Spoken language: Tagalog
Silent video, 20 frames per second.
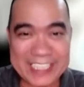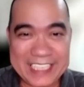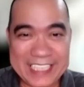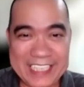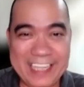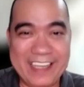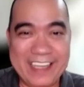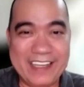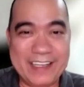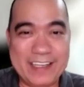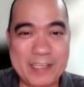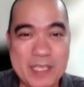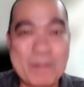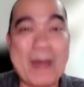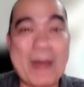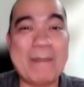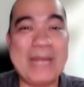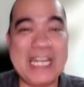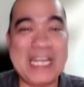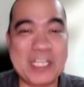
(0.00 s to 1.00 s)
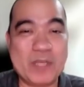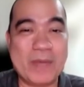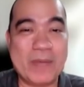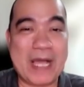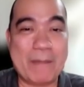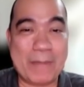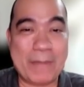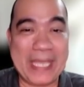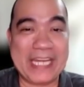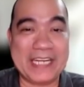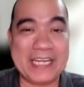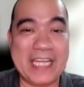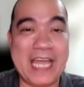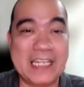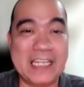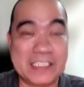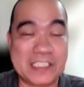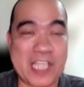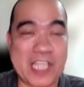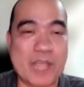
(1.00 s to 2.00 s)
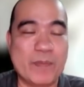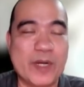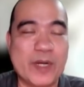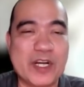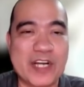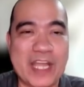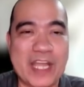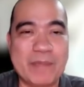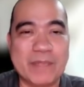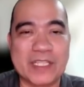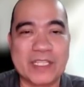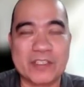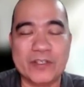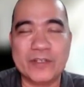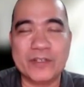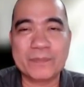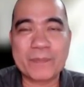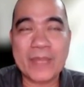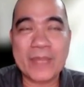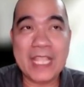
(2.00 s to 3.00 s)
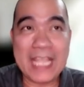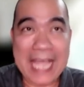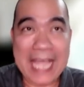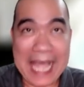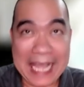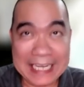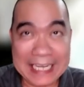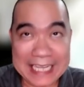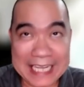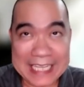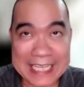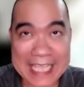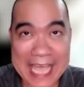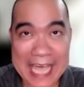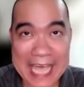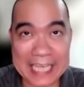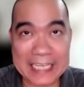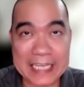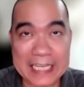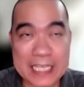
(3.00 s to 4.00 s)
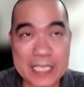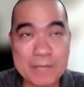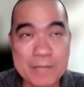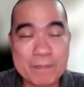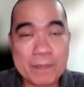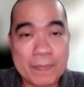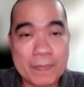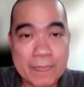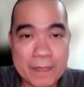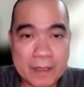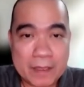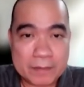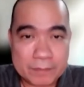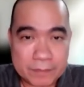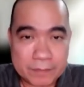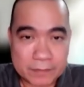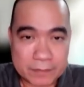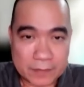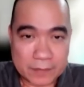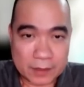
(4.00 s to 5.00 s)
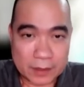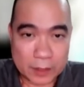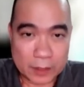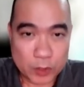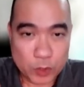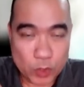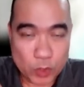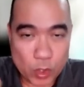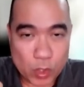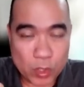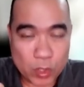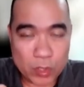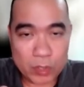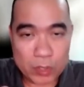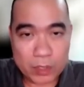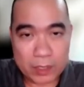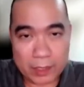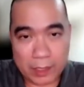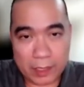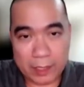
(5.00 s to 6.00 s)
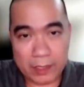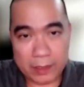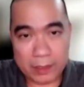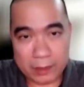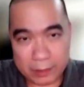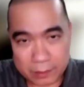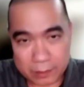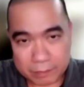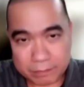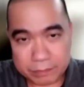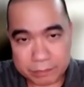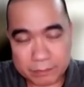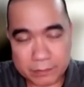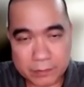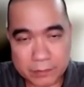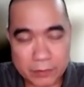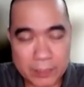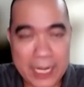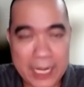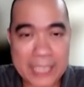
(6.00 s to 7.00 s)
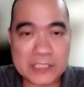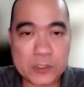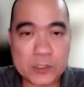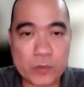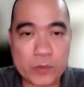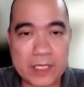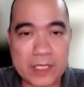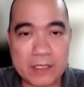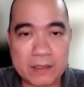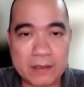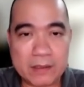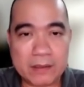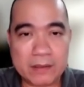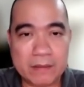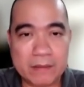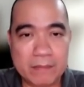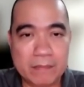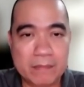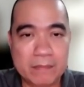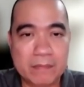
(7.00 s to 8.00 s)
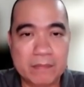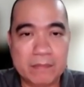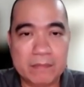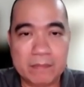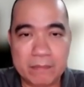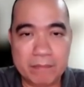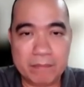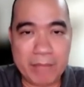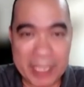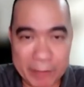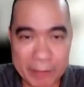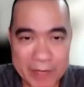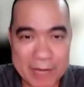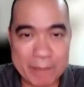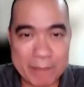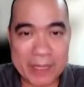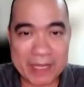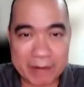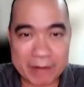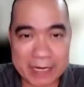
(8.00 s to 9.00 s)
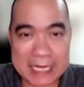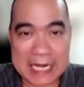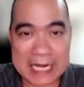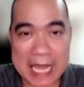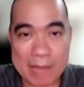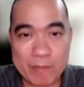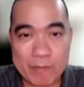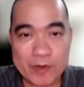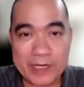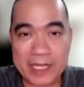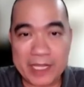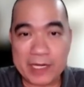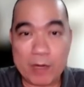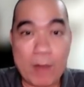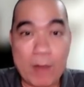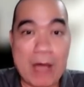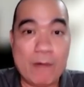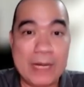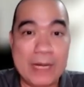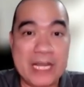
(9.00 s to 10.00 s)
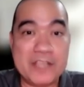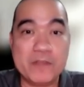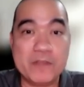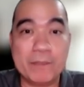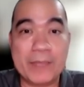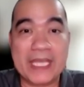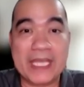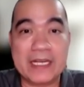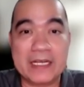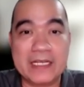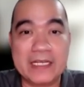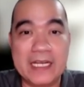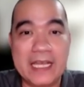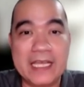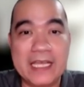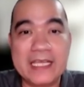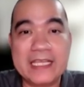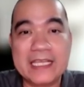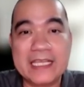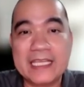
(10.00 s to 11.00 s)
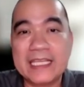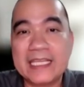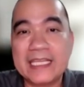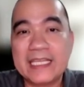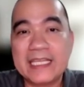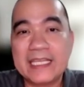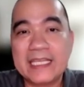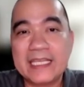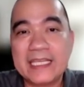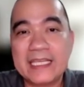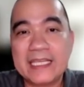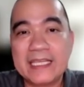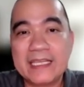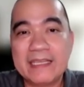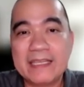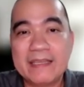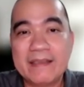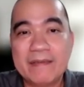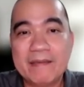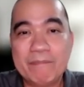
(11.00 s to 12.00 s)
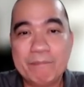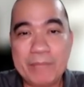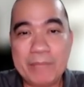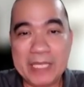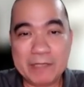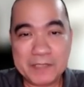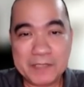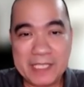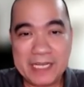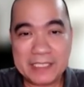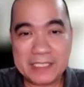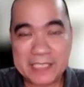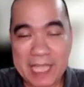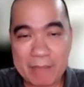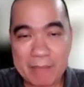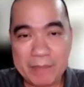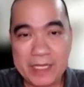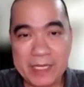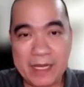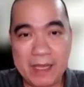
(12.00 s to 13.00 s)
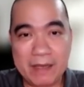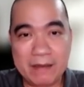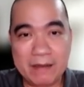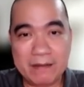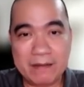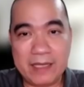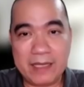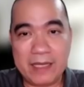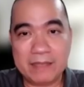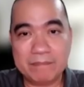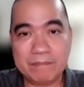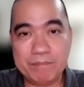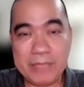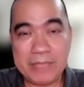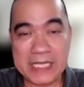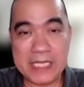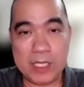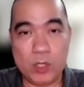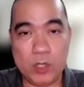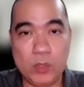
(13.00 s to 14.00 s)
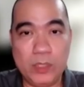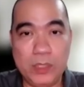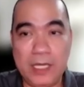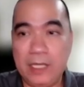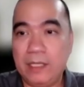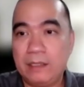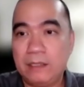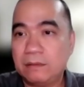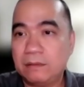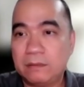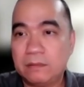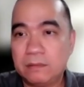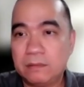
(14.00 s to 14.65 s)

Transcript: na uh-huh. ibabalik yung mga pera dahil sa cybercrime na to. Ang uh-huh. nangyari uh-huh. nung uh, nung last week, meron ng mga reklamo na nawawala yung pera nila. Okay. Pero sinasabi ng ng BDO na